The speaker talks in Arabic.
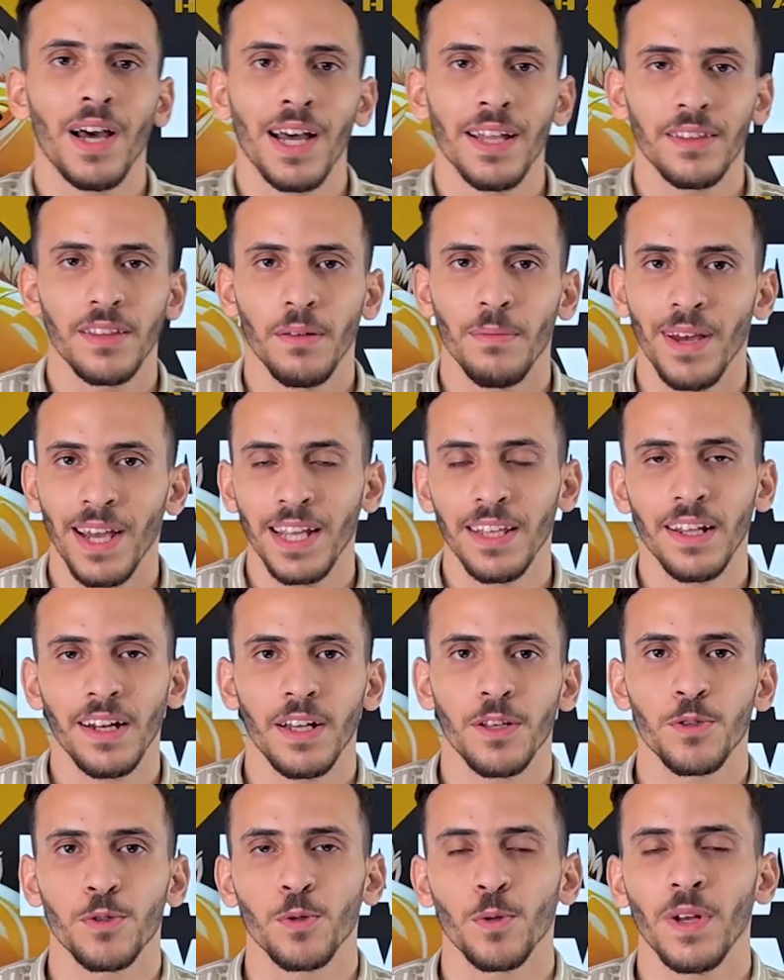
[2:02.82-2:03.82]
حتى بعيدا
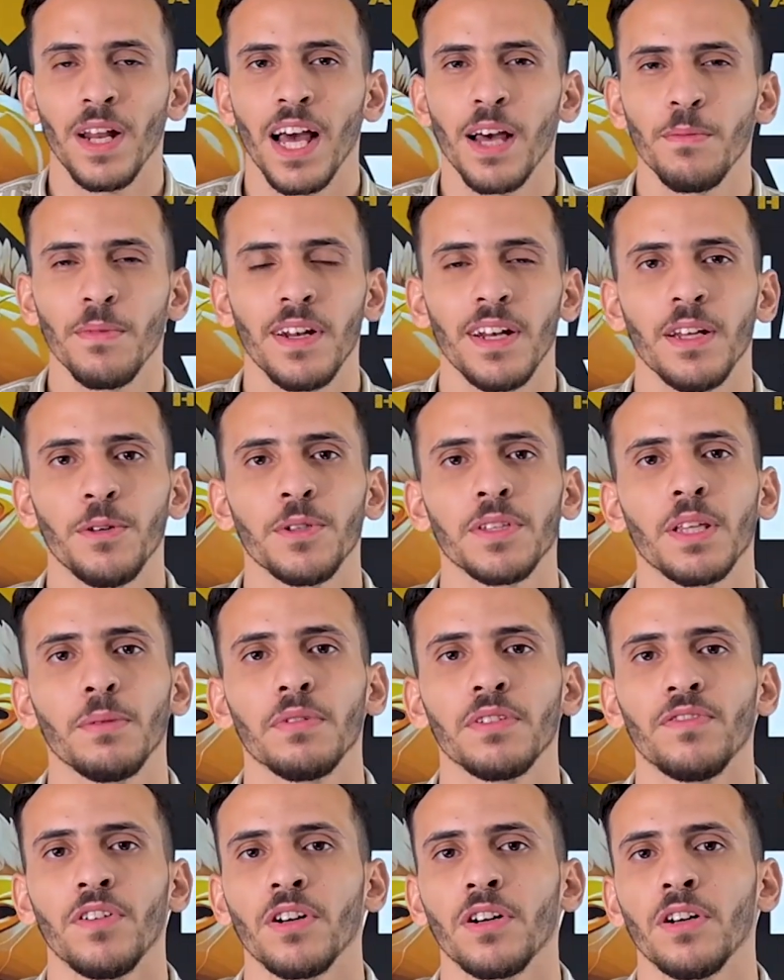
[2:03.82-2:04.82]
عن سوق العمل لو انت
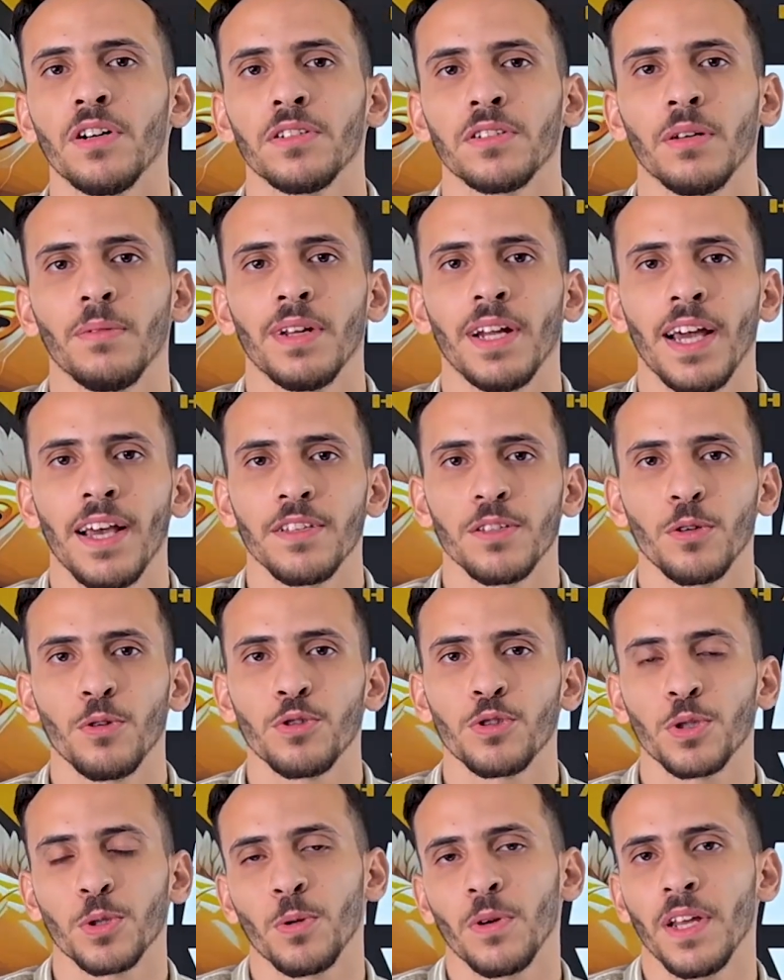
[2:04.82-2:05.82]
بتفكر طب انا عايز
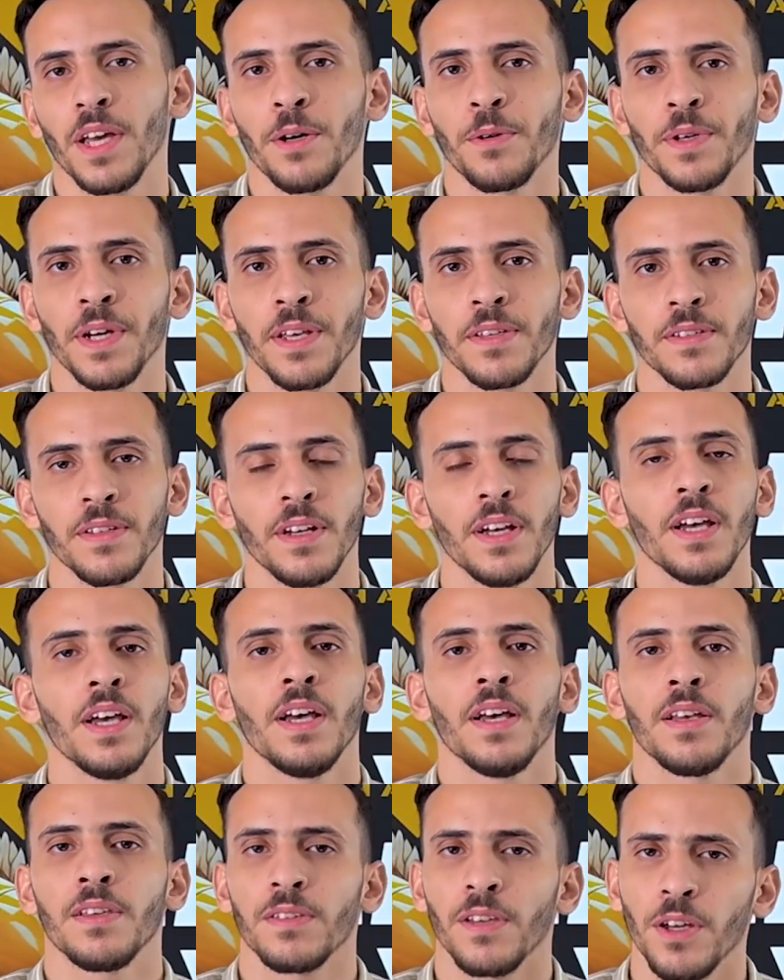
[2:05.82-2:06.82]
اخش كليه كويسه
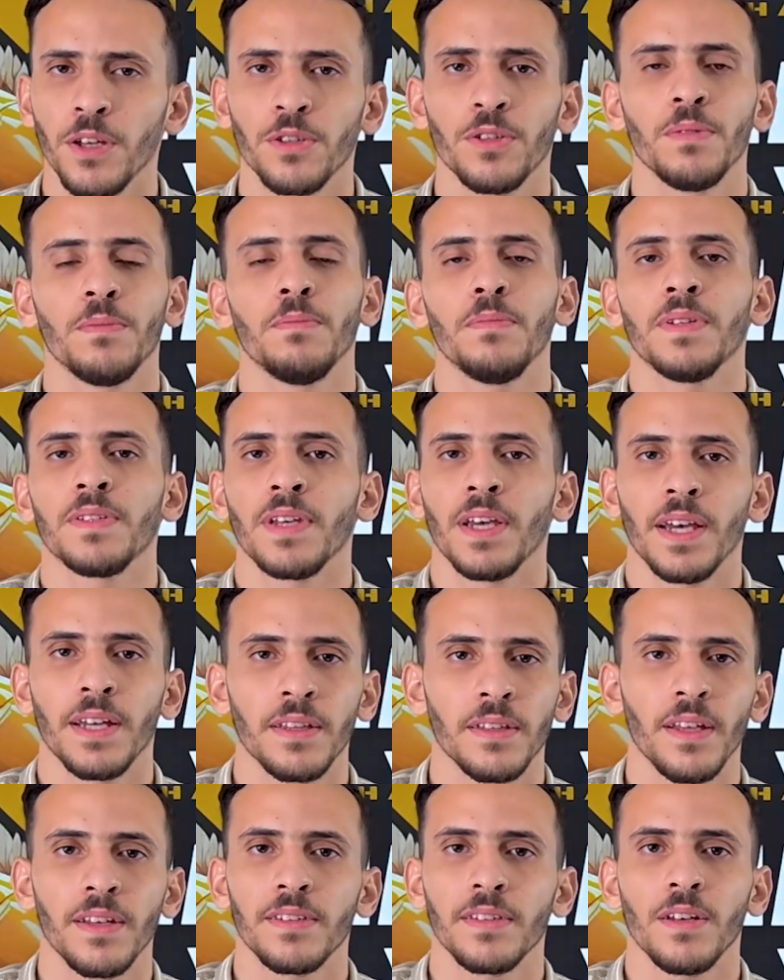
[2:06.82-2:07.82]
زي طب زي
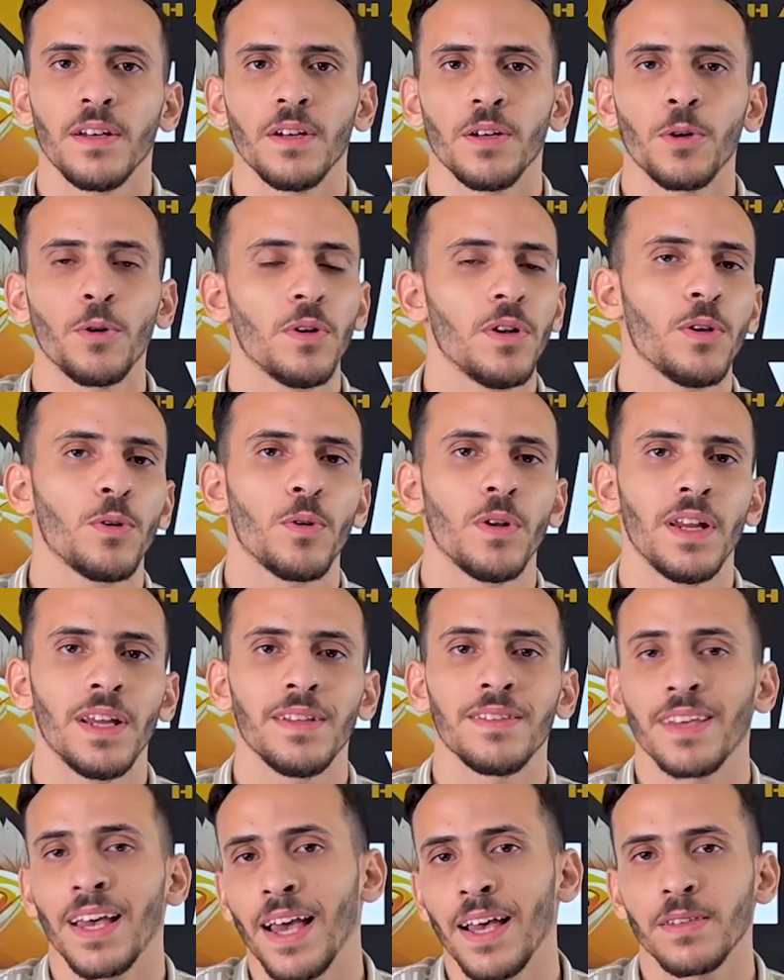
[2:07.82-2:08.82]
هندسه كل
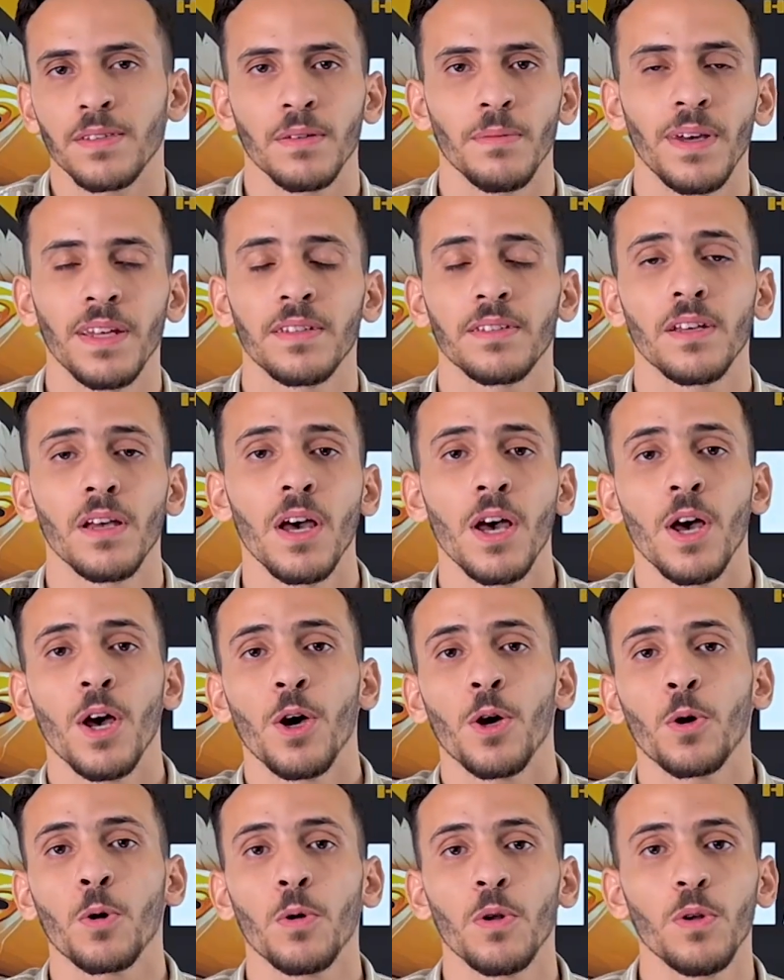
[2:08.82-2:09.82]
الكليات زي حاسبات
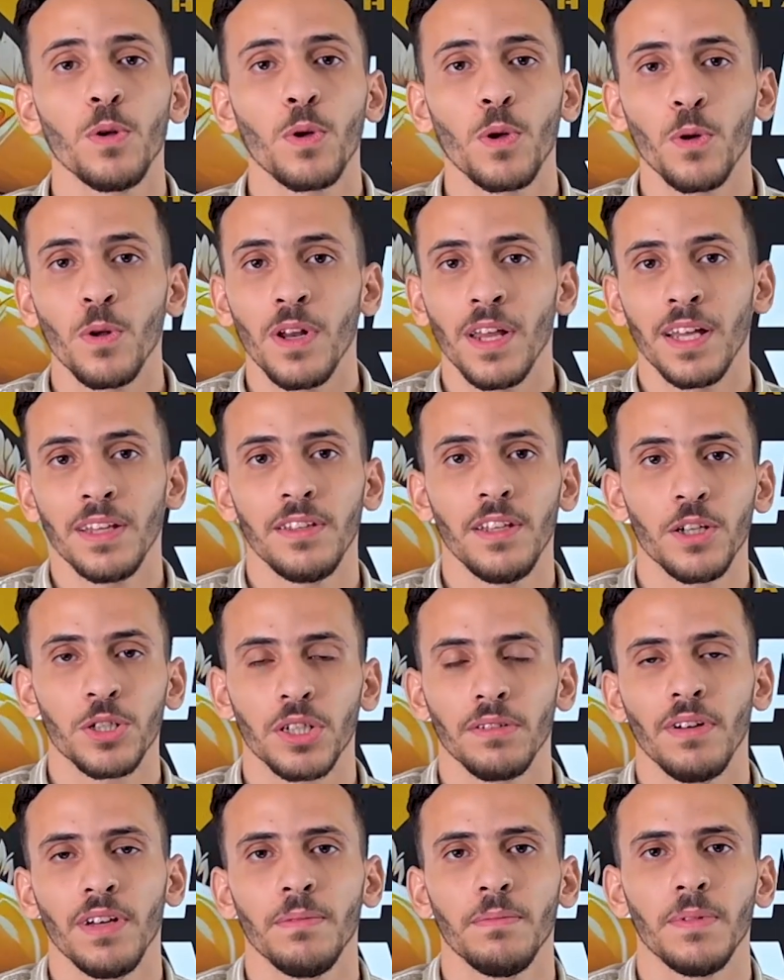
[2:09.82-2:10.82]
كل الكليات دي يا
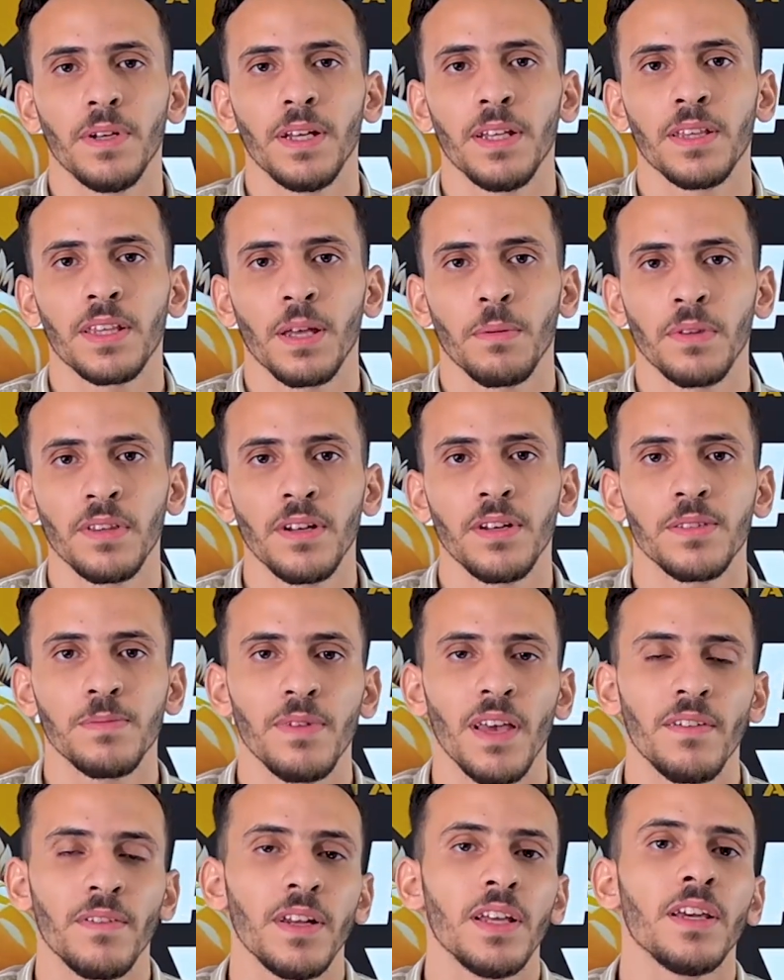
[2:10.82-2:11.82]
شباب انت بتدرس
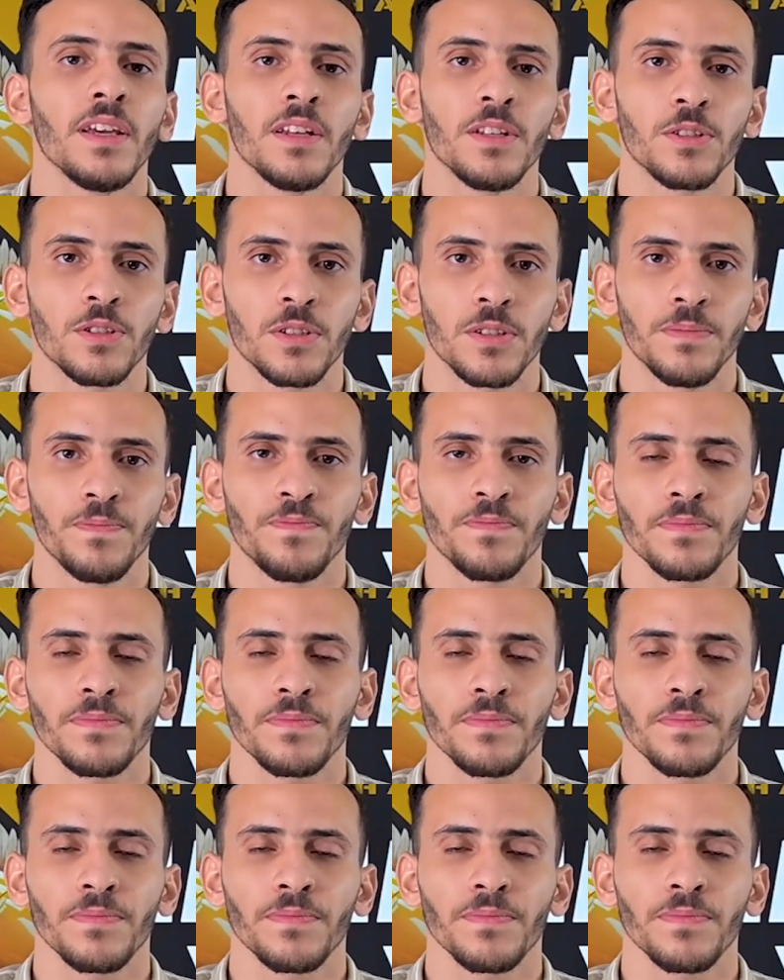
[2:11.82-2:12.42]
بيها بالانجلش الانجليش